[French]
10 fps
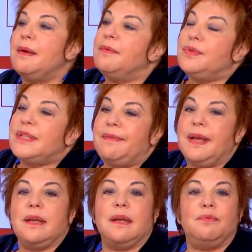Vous
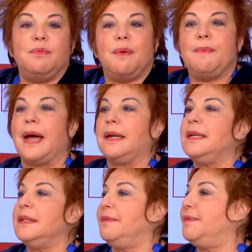savez, vous me
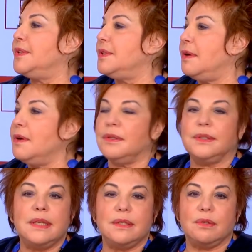parlez des forces de
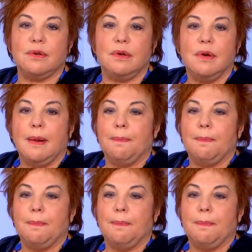l'ordre qui sont,